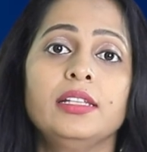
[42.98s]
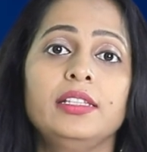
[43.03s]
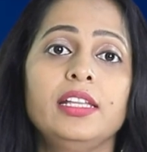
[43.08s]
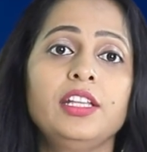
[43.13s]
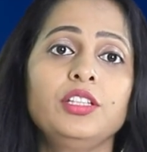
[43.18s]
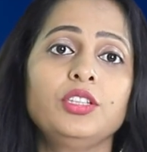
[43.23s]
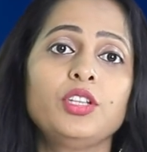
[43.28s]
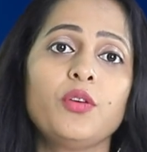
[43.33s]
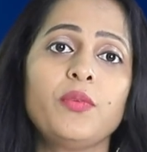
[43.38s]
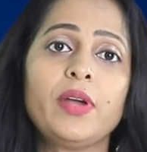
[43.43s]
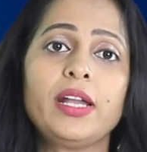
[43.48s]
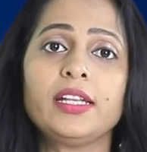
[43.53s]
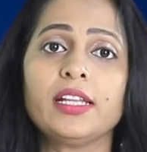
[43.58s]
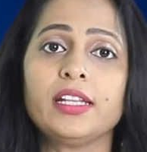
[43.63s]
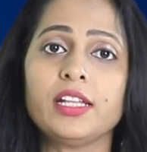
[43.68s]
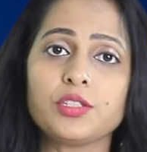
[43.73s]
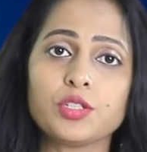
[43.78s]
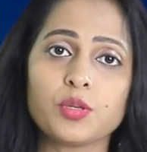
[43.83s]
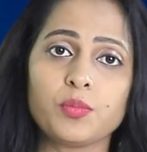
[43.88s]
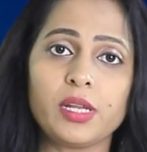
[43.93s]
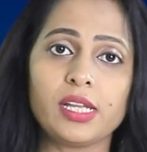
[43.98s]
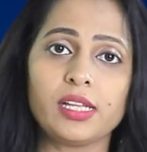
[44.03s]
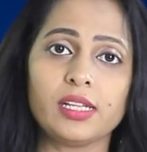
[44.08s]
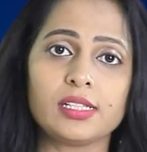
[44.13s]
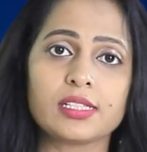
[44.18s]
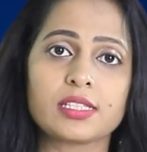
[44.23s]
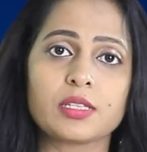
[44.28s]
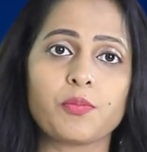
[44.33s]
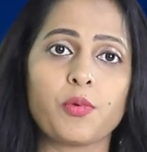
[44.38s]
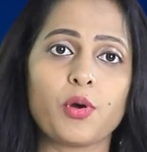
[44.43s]
దీంతో వెంటనే జూబ్లీ
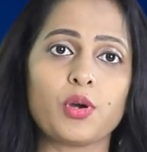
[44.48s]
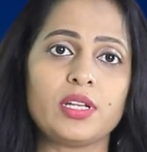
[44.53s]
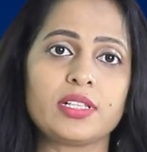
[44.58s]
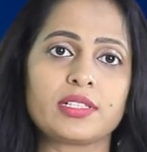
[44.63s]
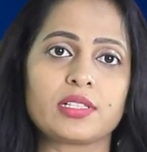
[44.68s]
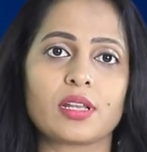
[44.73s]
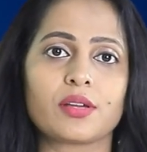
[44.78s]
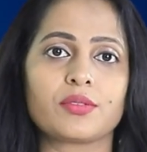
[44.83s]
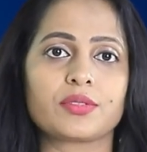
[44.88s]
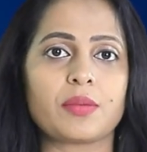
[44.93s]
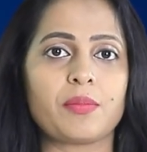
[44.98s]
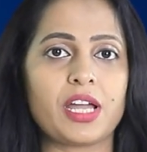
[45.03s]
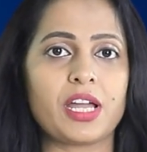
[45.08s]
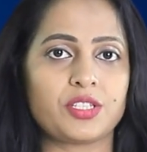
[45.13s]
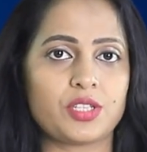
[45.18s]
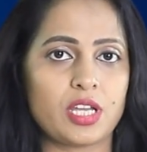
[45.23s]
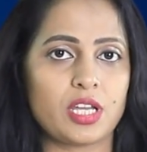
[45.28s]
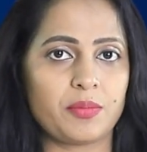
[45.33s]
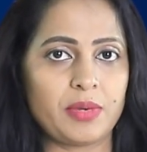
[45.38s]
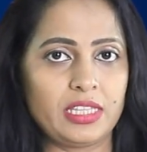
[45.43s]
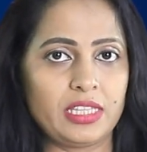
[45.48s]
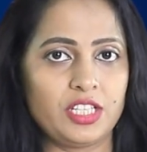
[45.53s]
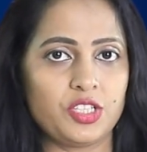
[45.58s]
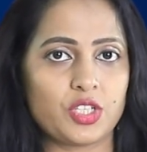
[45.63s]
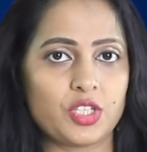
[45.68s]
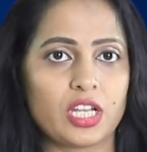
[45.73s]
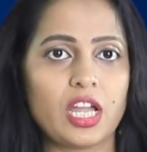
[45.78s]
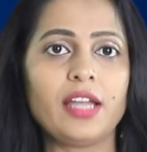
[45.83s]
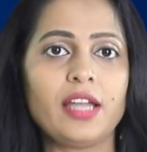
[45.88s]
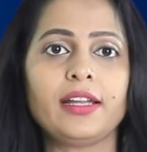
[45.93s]
హిల్స్ సెల్స్ పోలీసులకు సమాచారం
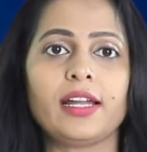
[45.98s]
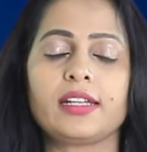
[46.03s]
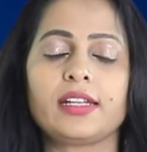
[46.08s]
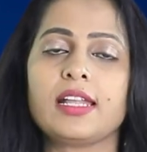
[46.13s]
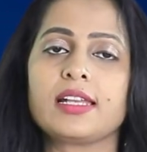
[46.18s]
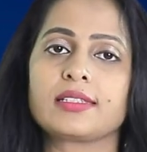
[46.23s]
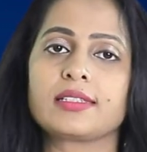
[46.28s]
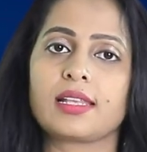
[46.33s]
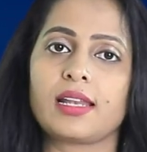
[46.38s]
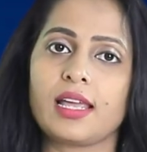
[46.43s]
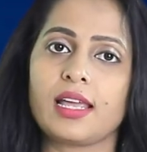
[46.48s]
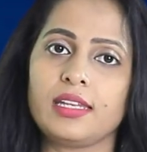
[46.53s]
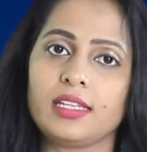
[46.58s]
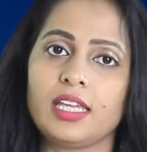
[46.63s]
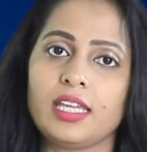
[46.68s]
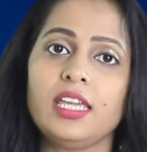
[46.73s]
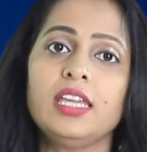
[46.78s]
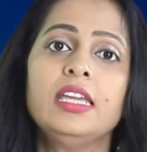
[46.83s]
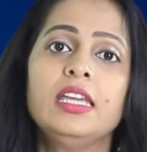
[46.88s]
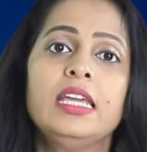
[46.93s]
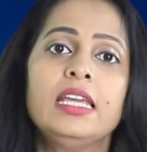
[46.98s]
అందించగా ఘటనా స్థలానికి